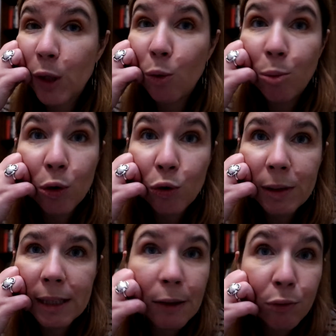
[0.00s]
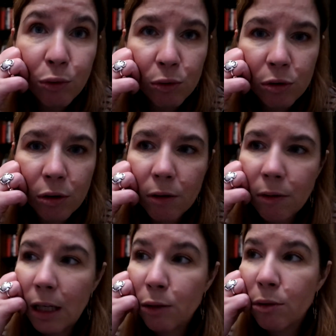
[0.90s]
aux, produits d'influenceurs
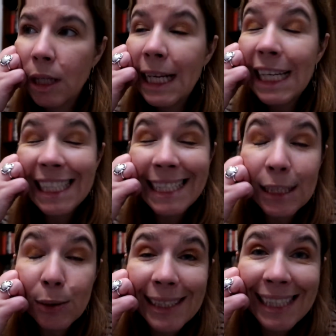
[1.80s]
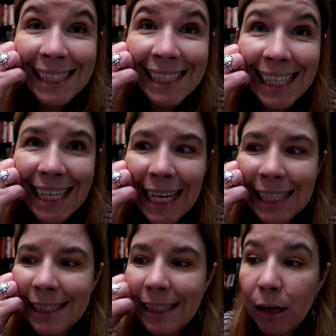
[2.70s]
voilà de j'allais dire de
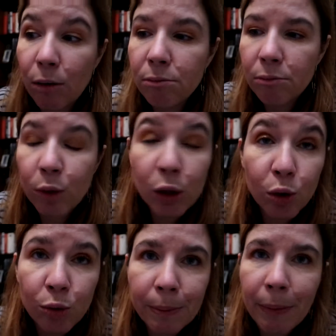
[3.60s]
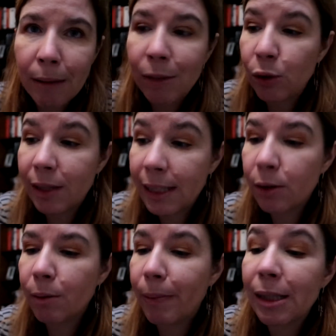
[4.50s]
télé-réalité alors moi j'en suis pas mais je sais
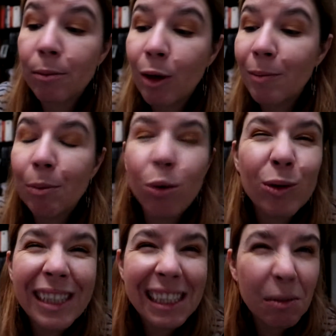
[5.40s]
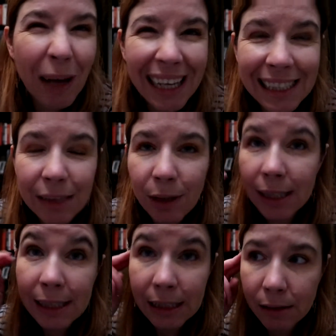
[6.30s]
que par exemple comme les produits Niki Paris voilà
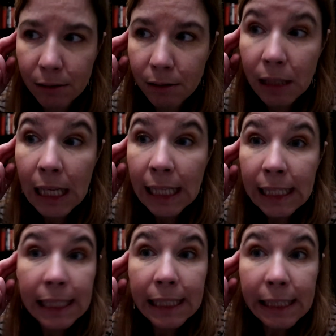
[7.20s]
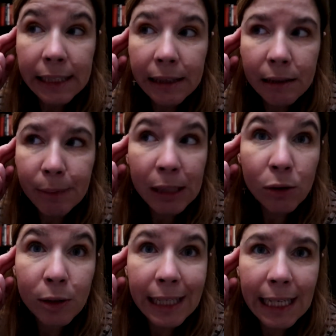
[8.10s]
c'est euh, les, personnes
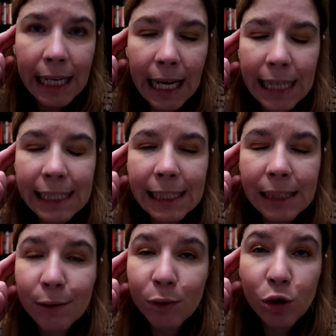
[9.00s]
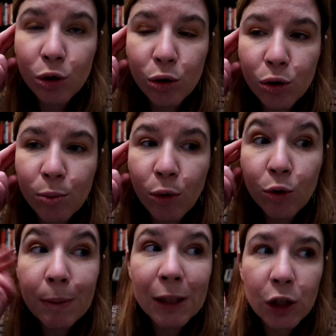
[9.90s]
de télé-réalité ils vendent ce genre de
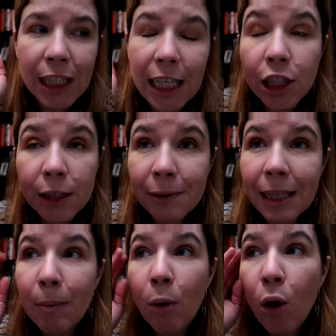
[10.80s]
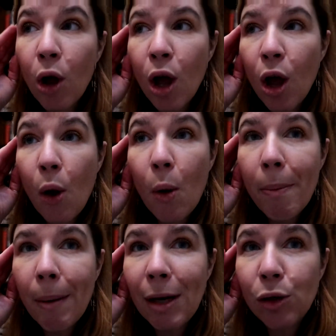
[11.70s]
produits parce que j'ai acheté finalement
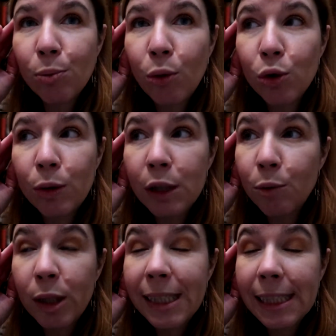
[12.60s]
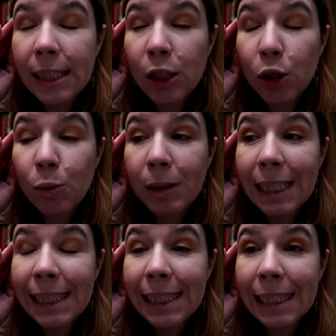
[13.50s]
pas mal de produits que je me laissais, suis
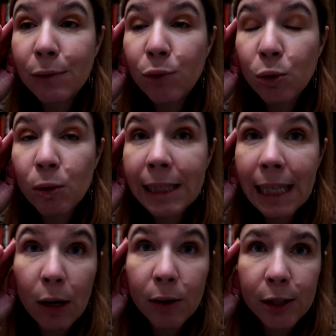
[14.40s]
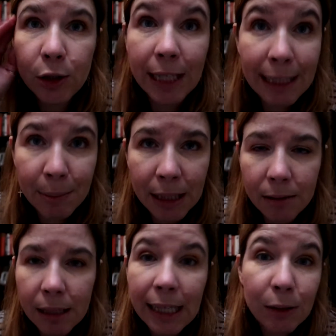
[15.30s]
laissé influencer alors il y en a des biens
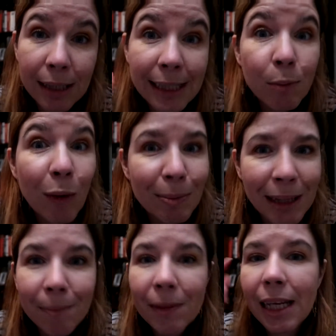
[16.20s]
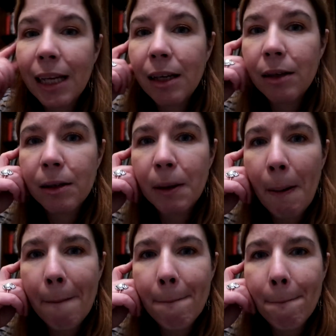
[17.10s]
et il y en a des moins bien et
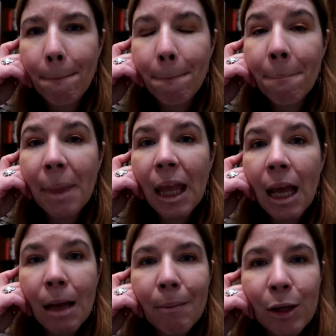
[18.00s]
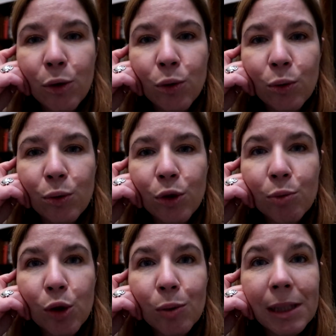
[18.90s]
bah, du coup je
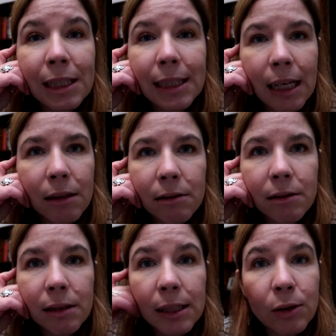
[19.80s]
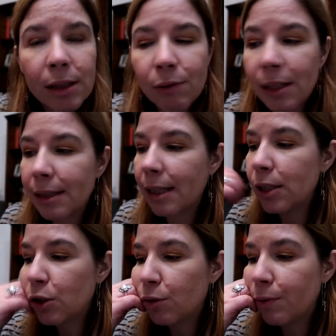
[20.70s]
me suis dit tiens euh, est-ce que ça vous
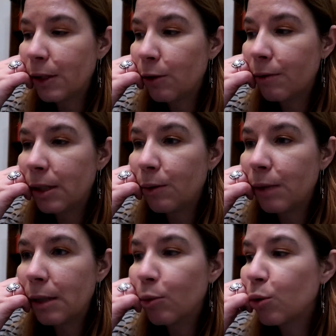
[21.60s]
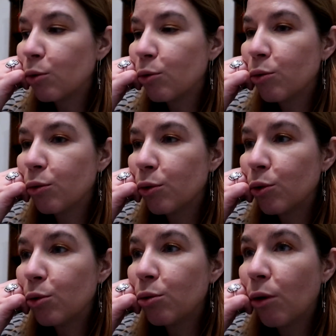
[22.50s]
intéresse que je vous fasse une vidéo voilà parce que euh,
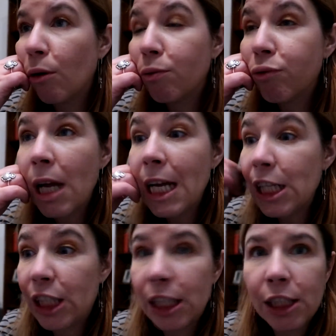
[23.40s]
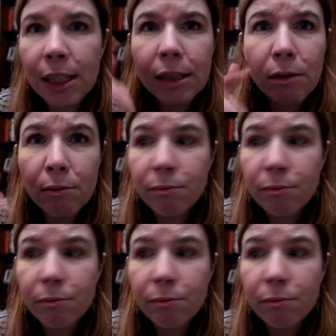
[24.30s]
sur euh, j'ai acheté